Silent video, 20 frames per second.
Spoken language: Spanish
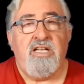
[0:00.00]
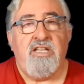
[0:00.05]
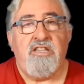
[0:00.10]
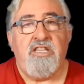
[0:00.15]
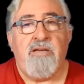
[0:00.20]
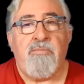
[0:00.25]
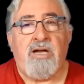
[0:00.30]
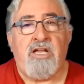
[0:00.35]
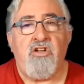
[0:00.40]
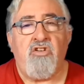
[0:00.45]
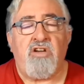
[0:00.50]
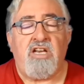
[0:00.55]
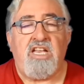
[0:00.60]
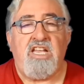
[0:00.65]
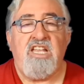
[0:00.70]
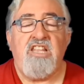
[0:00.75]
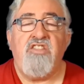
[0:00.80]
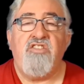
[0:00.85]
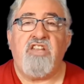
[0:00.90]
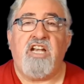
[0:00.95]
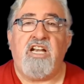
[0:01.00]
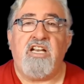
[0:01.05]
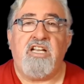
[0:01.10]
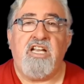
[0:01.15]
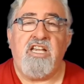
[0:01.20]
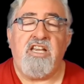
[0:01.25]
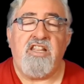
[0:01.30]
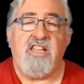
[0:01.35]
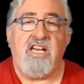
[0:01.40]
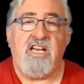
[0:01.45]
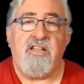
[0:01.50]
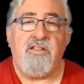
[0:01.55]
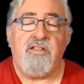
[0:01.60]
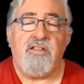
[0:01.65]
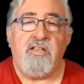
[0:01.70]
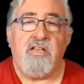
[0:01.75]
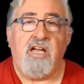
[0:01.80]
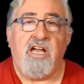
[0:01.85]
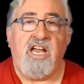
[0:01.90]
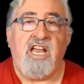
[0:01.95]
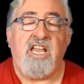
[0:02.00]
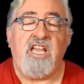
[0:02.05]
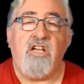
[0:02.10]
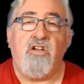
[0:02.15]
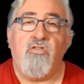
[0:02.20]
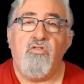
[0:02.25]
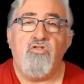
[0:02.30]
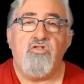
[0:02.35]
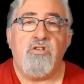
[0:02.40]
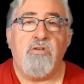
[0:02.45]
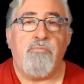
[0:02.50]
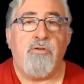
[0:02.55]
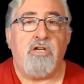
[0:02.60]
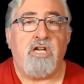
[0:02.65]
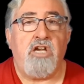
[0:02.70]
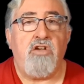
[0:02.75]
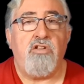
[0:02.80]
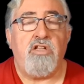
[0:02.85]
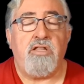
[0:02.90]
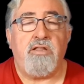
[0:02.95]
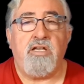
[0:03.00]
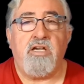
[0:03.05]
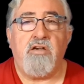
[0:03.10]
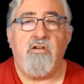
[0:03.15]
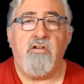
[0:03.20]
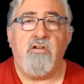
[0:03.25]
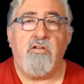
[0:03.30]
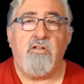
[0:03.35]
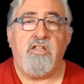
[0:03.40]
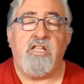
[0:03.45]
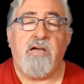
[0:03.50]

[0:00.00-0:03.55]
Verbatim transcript: de mayor intranquilidad e incluso, por qué no decirlo,